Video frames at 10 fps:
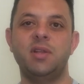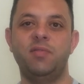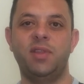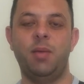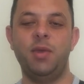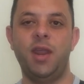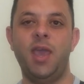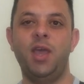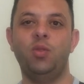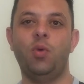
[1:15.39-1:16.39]

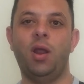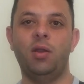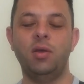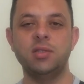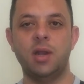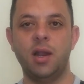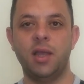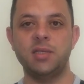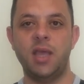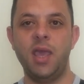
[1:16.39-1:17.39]
الفيتامينات والعناصر
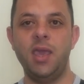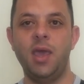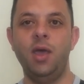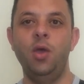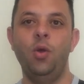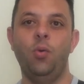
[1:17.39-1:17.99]
الغذائية